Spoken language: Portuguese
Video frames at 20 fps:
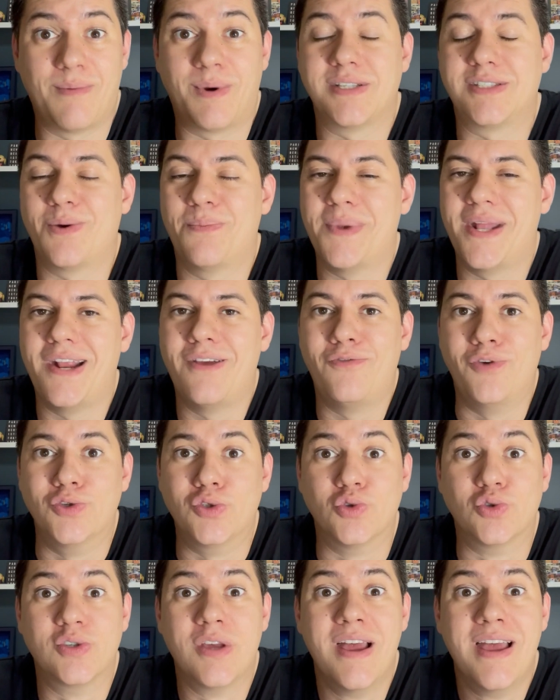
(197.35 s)
mas são
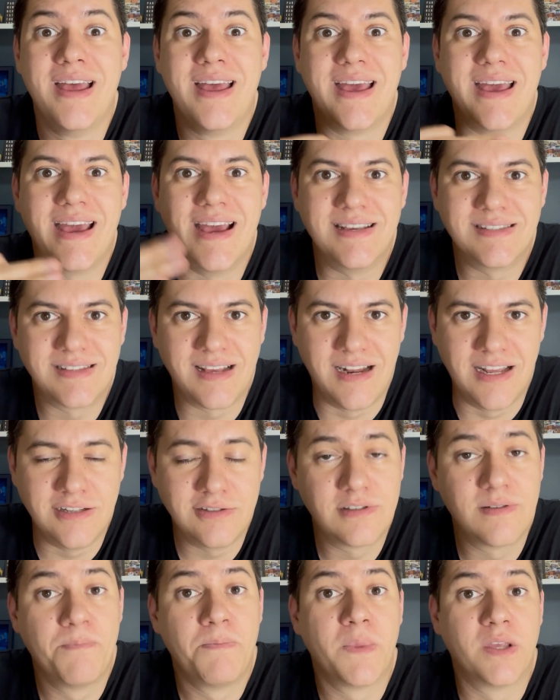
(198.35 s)
benefícios
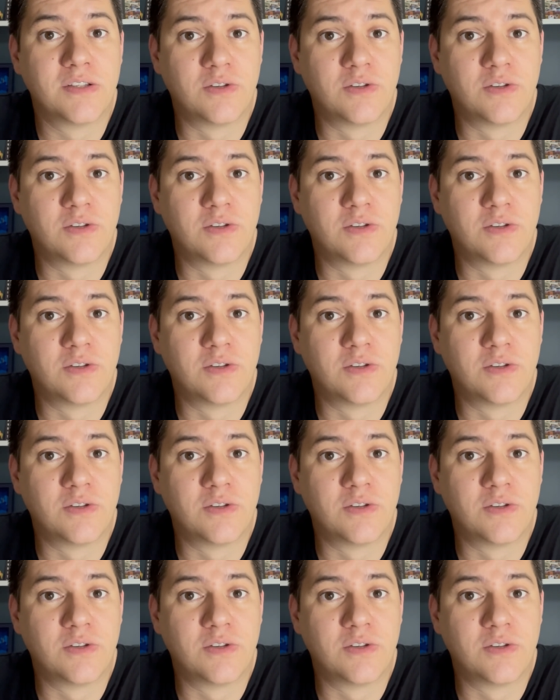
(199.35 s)
excelentes,